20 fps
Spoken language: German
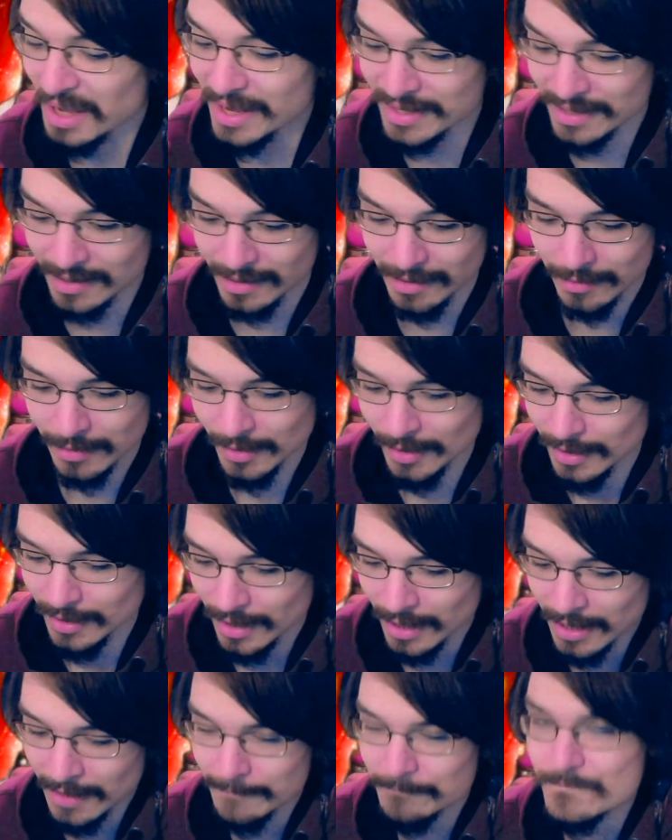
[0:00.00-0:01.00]
Egal,
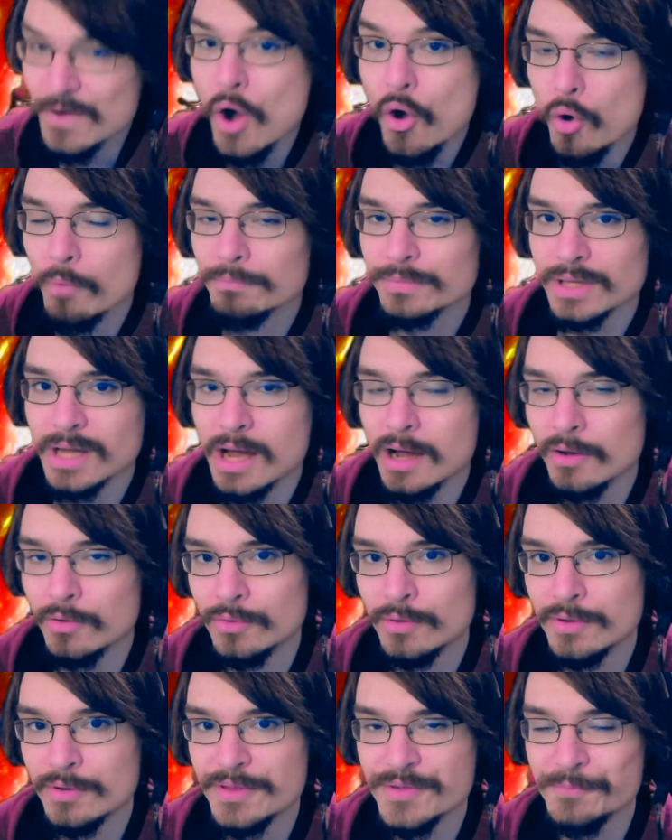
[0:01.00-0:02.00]
äh, warum
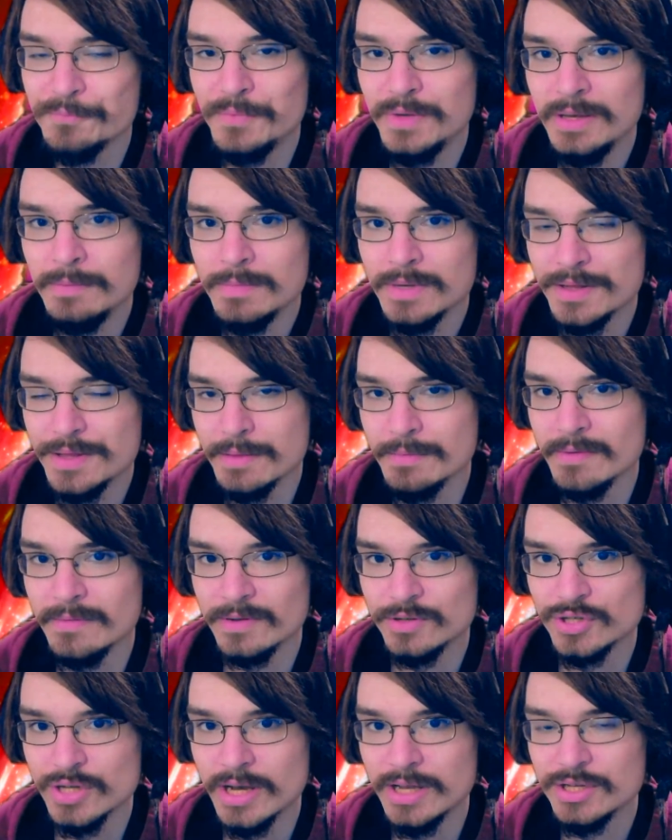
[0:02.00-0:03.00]
Drachenlords Beam jetzt aber
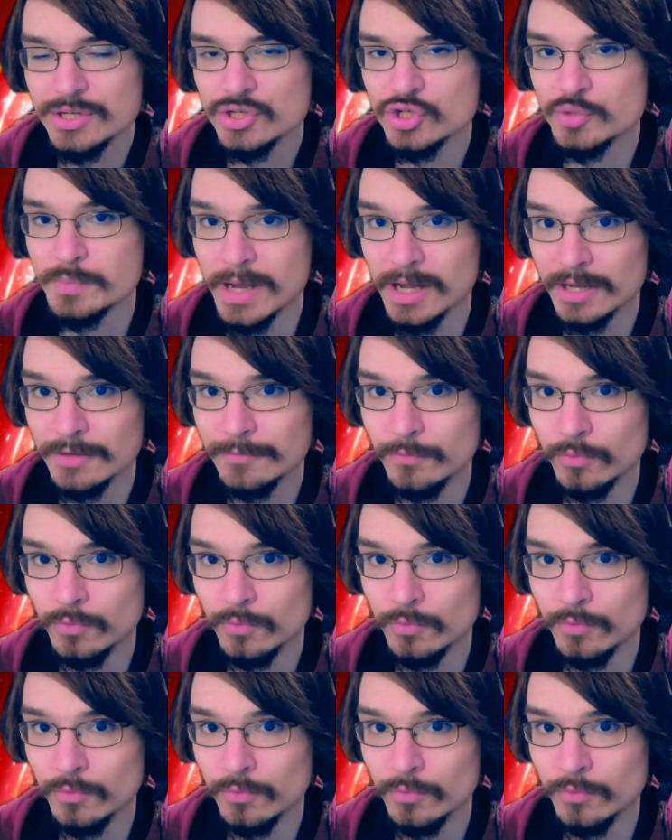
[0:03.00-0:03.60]
wahrscheinlich gesperrt